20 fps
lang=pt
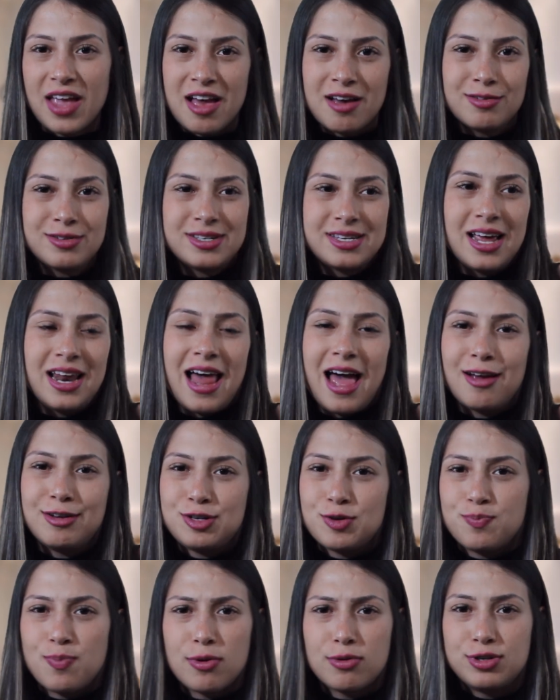eu sei lá,
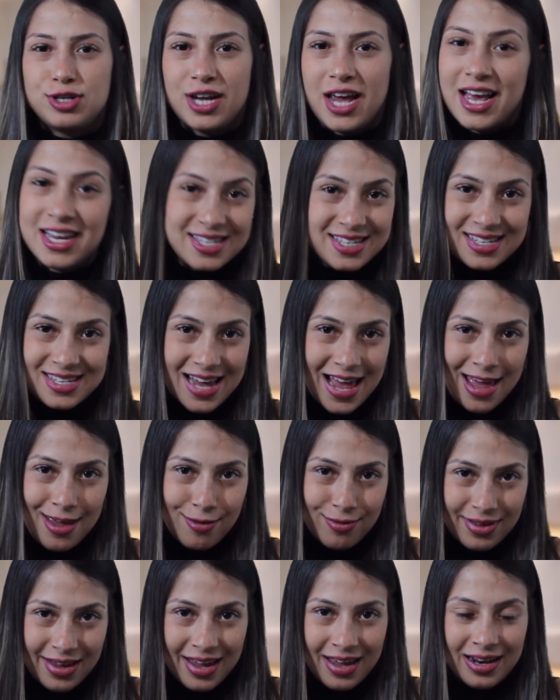tinha um pouco de
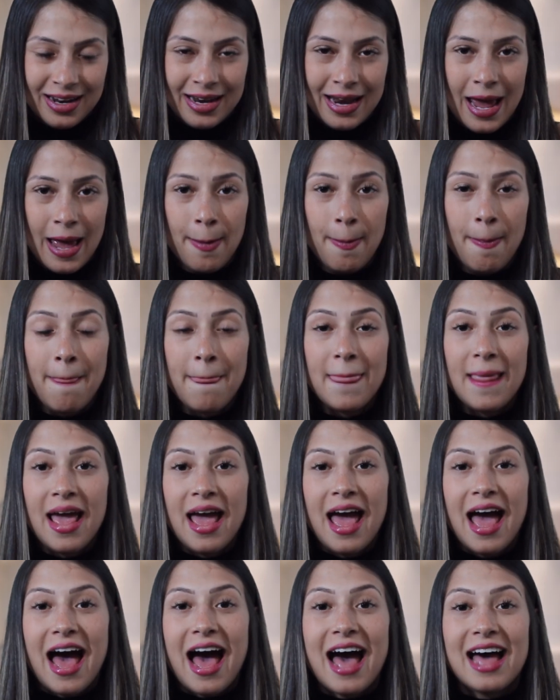receio dele, né?
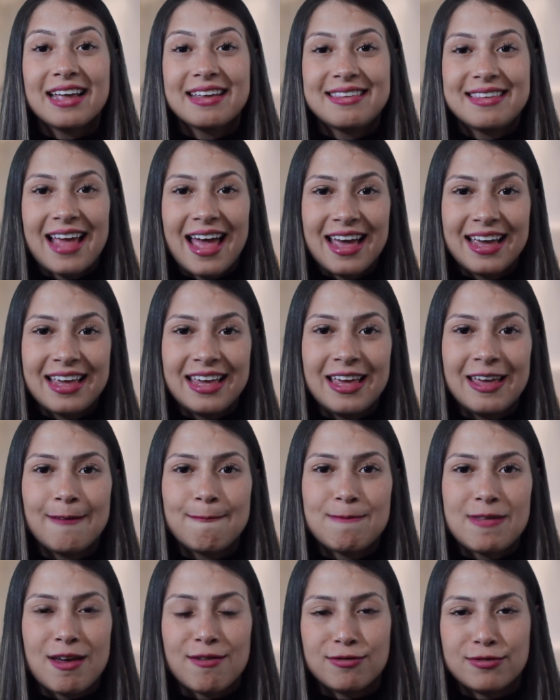Até
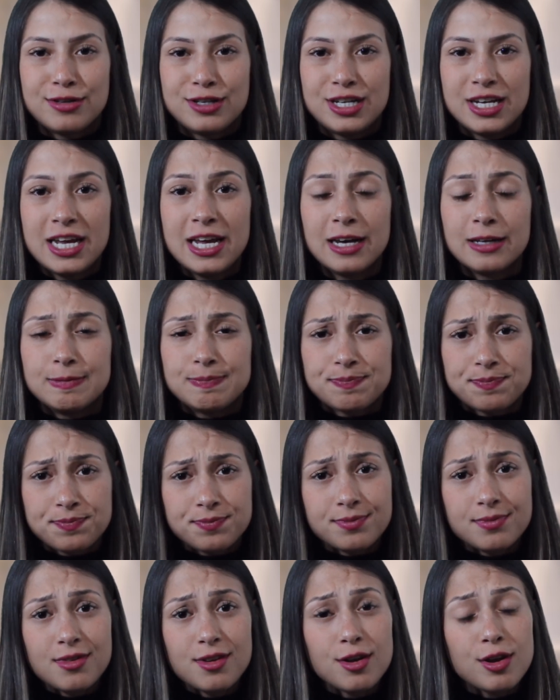que teve um dia
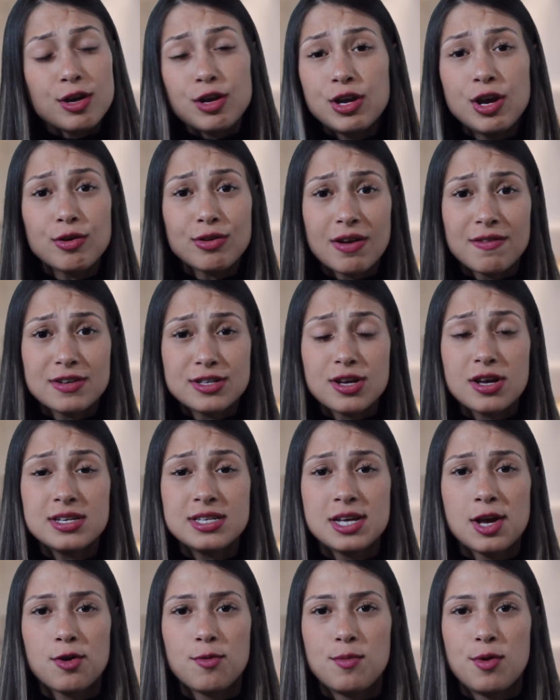que eu tava
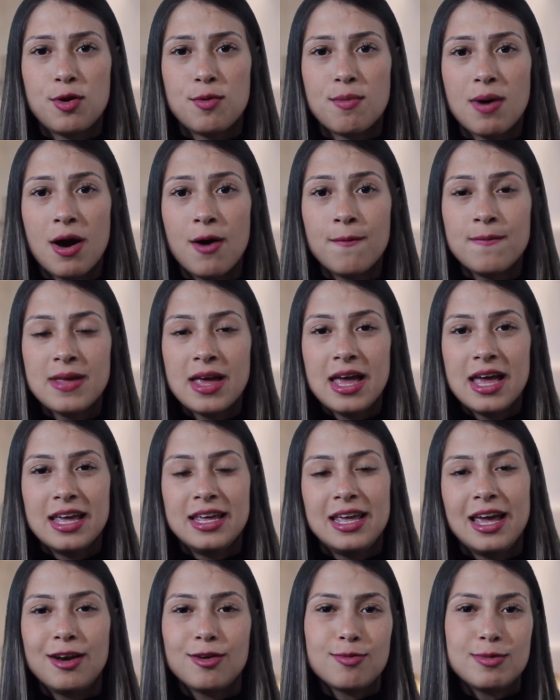sozinha com meu irmão
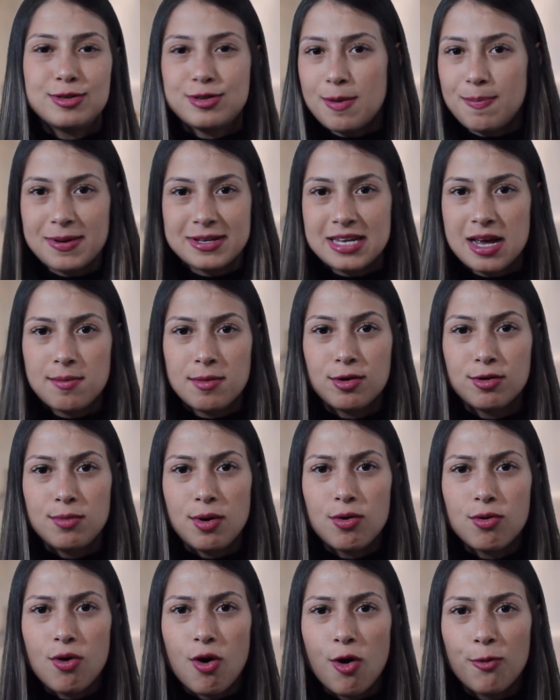e ele começou a passar a mão no
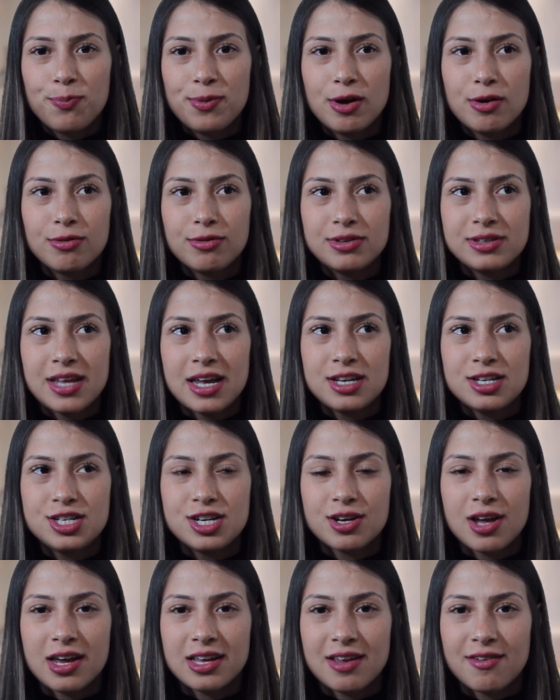meu corpo e eu não
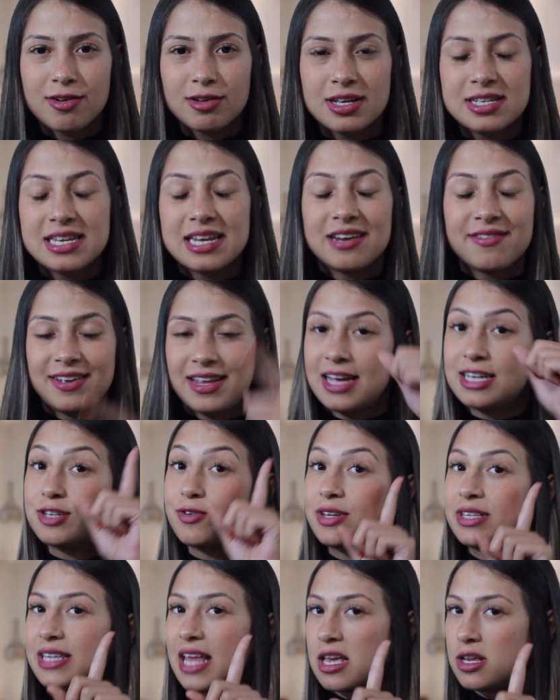entendi o que, que tava acontecendo. Na verdade,
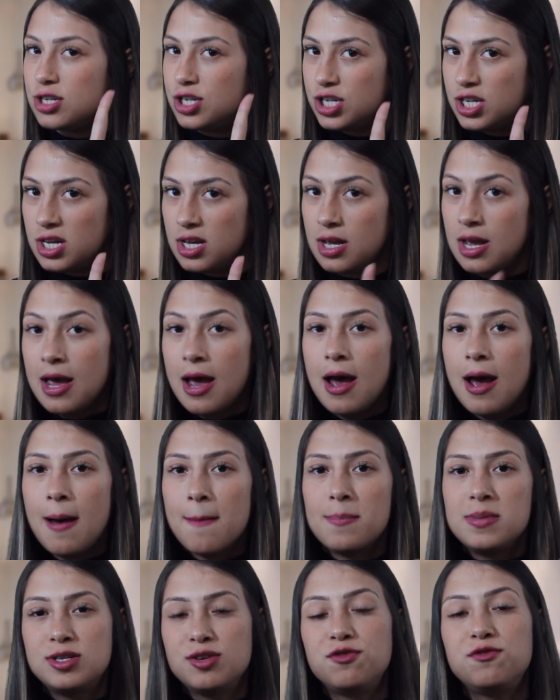eu entendi,
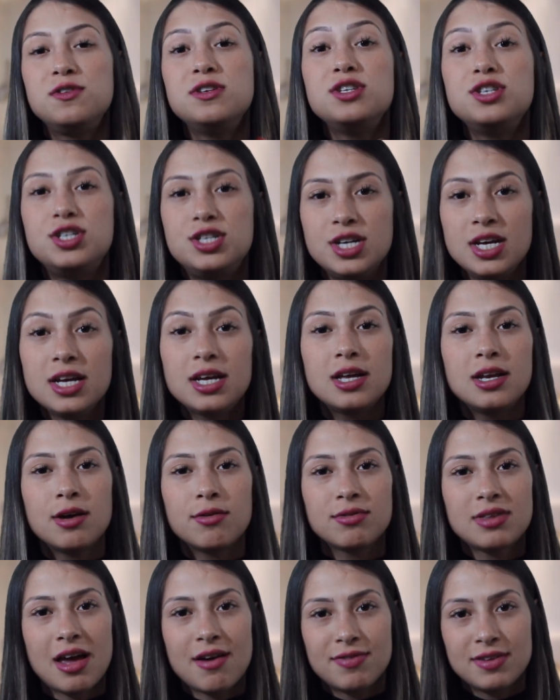mas eu fingi que
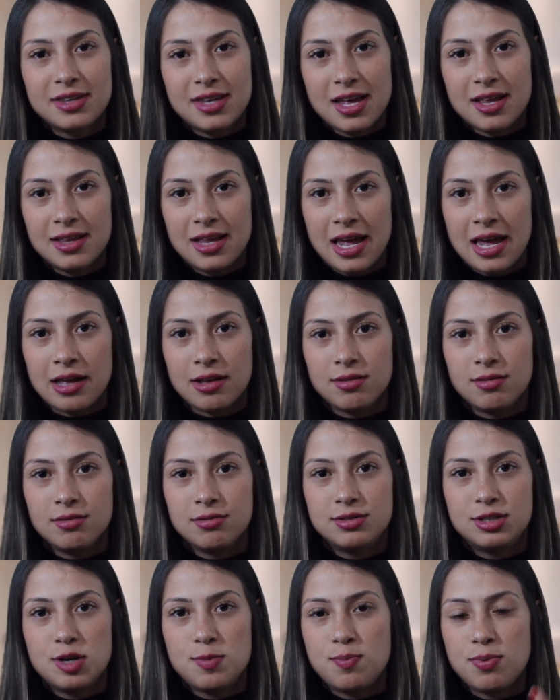não tava
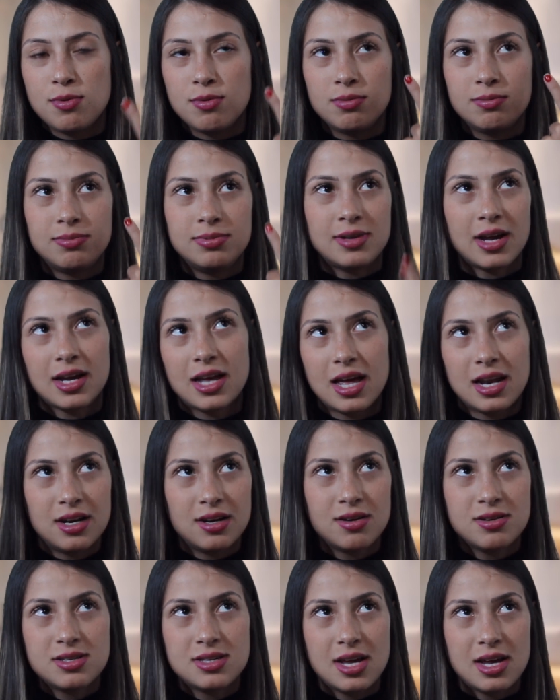entendendo, tipo, naquela
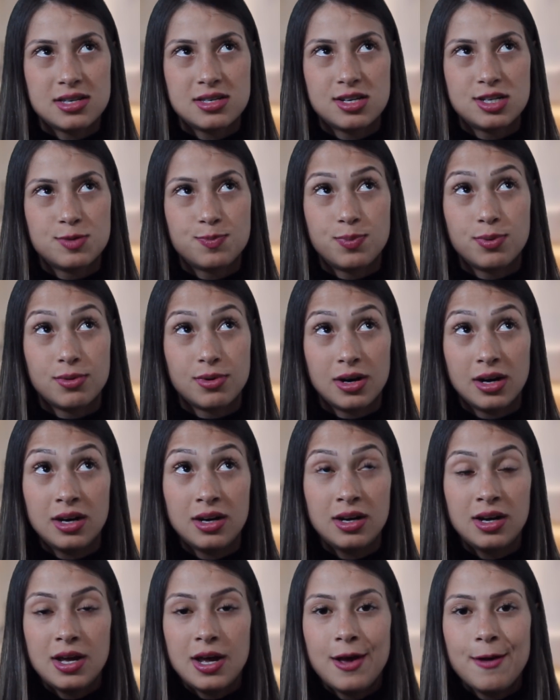inocência, tipo,
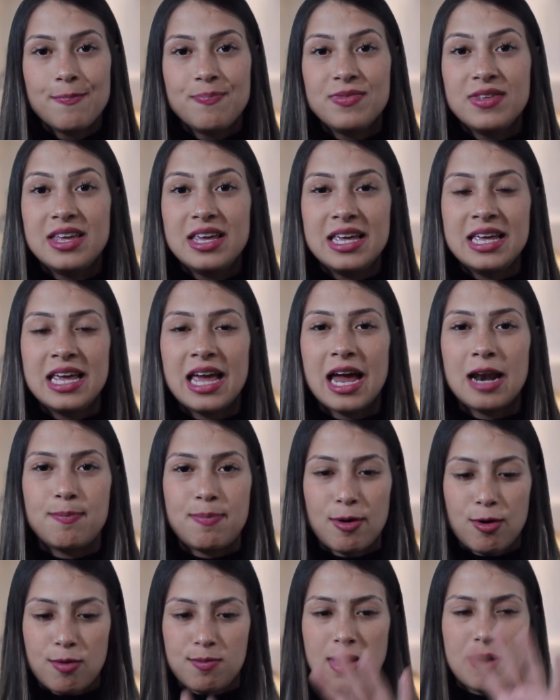ah. E, ele
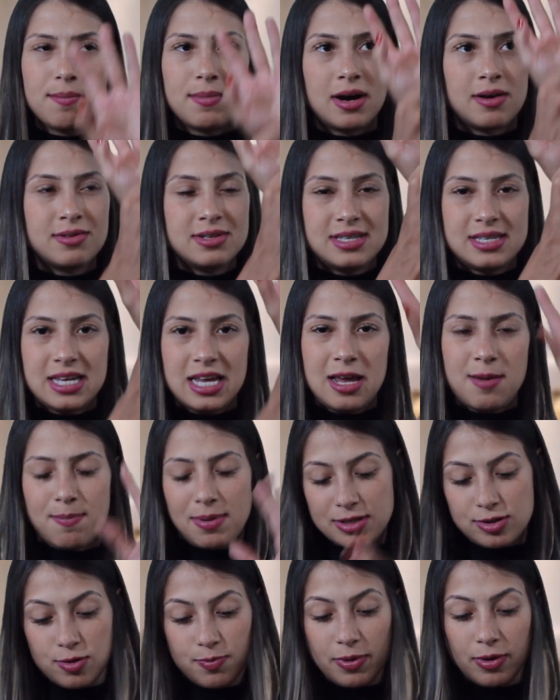pegou minha mão assim,
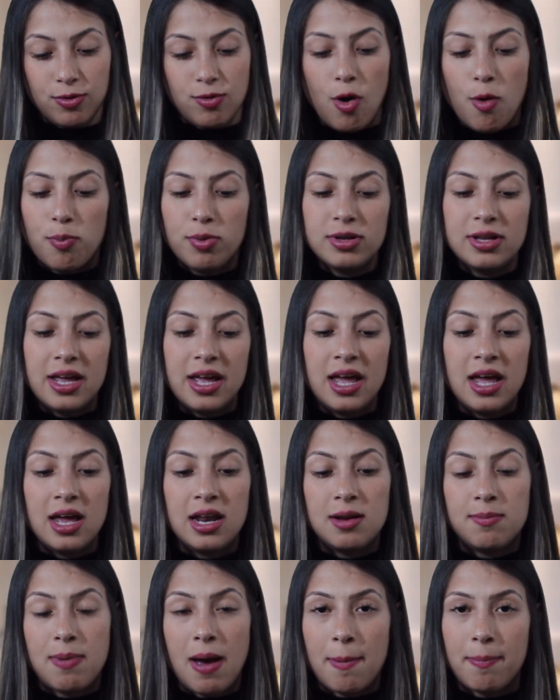passou pelo corpo
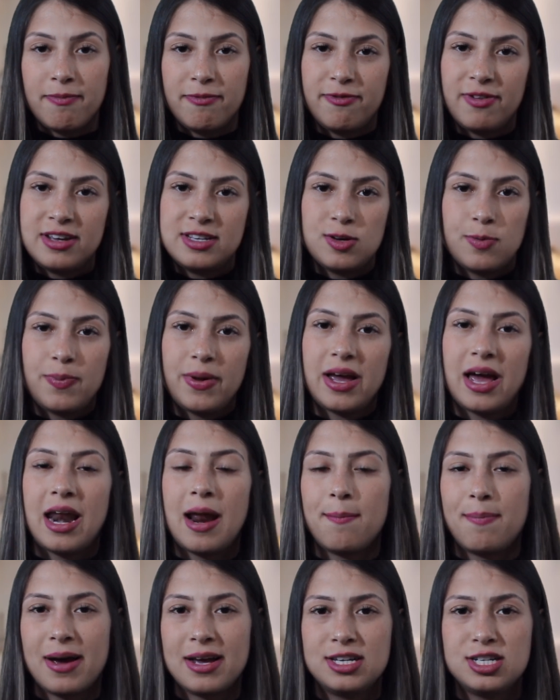dele, fez eu pegar
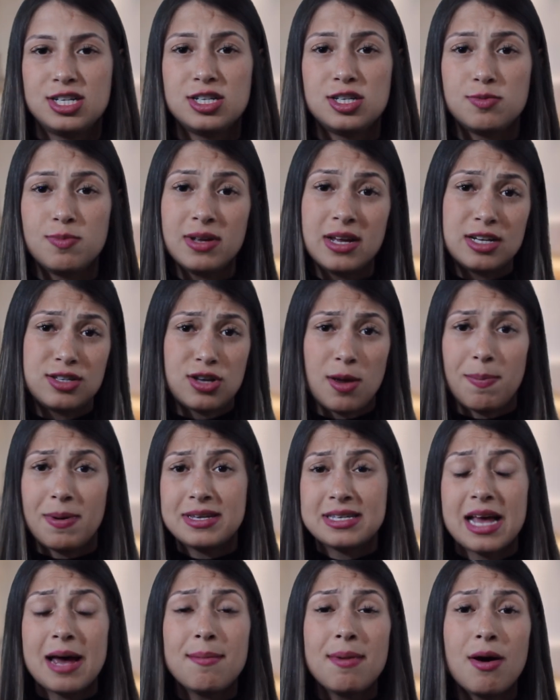na parte íntima dele, só
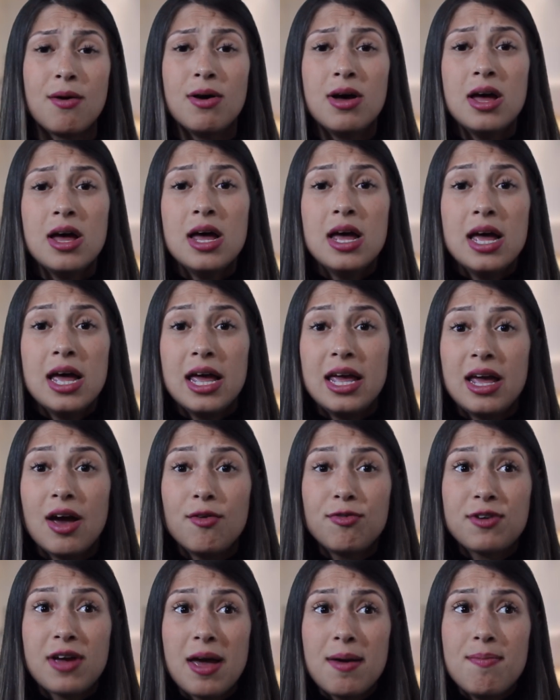passar a mão. E
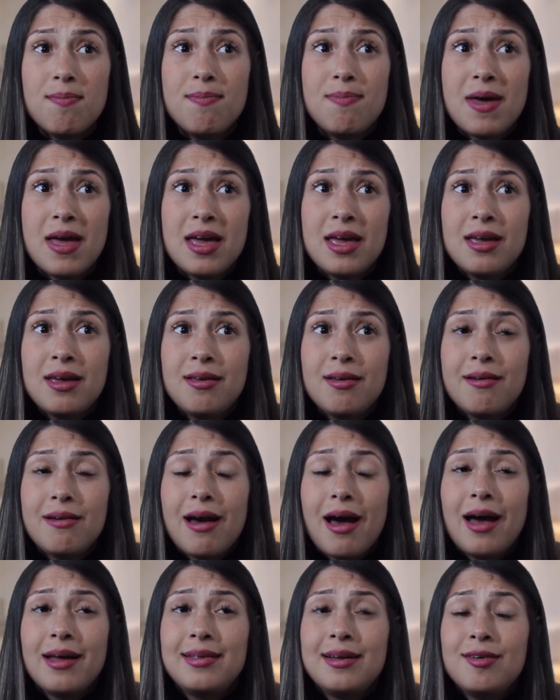eu fiquei bem
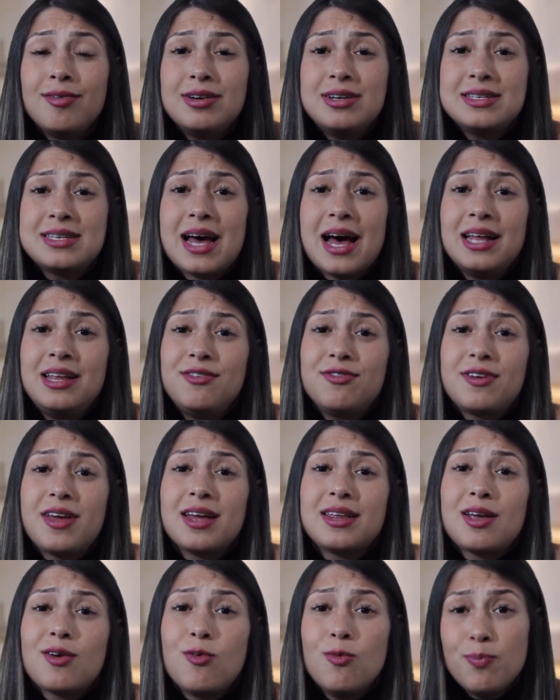aterrorizada e
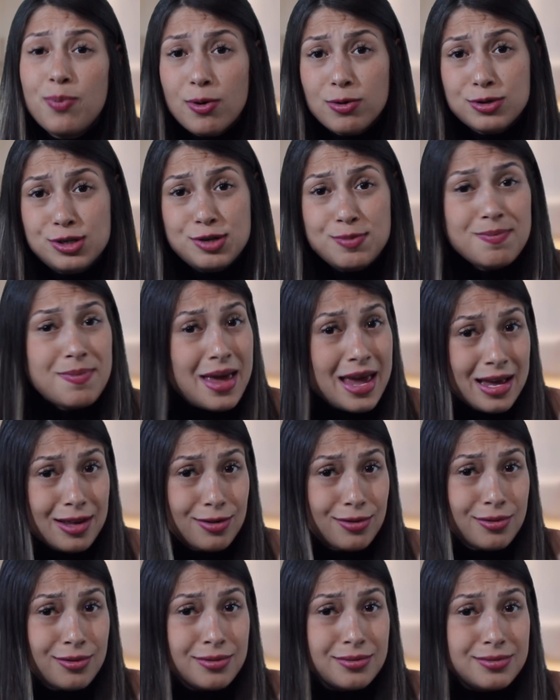fiquei até com um pouco de
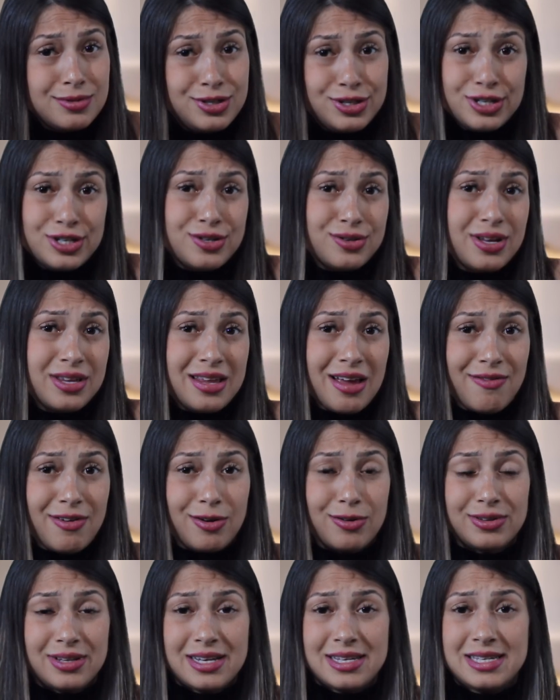medo disso que tava
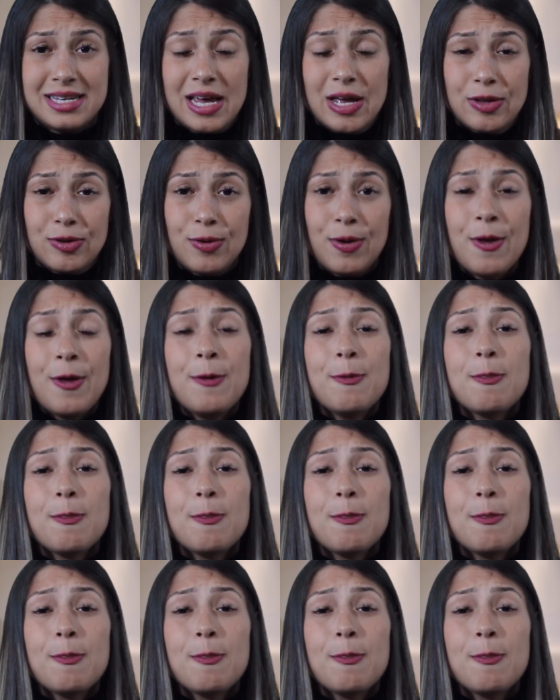acontecendo.